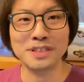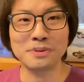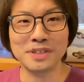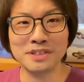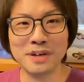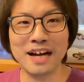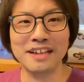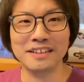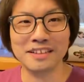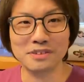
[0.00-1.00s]
ドキ語が
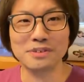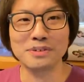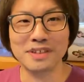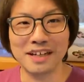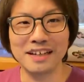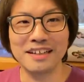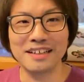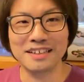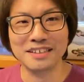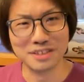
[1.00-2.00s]
あったというか、
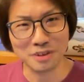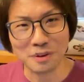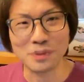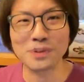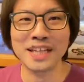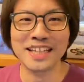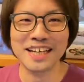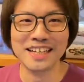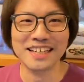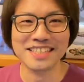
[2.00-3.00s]
すごく大人
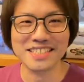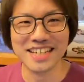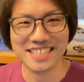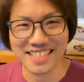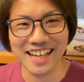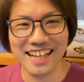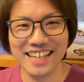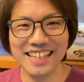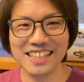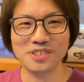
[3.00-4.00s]
な味がした
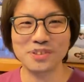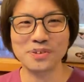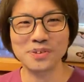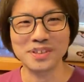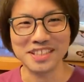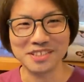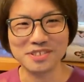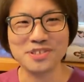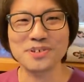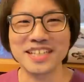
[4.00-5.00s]
曲ということでいっきょ
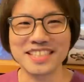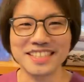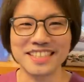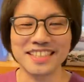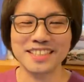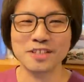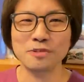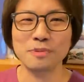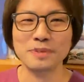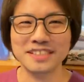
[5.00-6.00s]
く紹介させていただきたいと
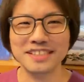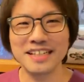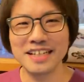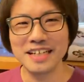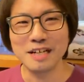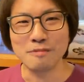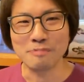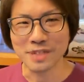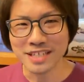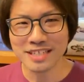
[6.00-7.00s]
思います。
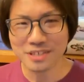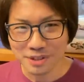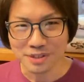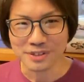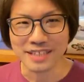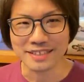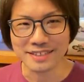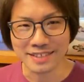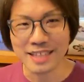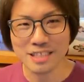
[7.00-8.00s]
ビリー・ジョエルで
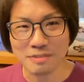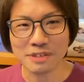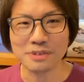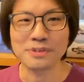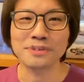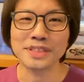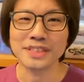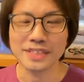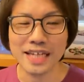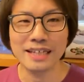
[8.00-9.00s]
ザンジバルという曲で
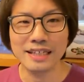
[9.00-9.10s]
すね。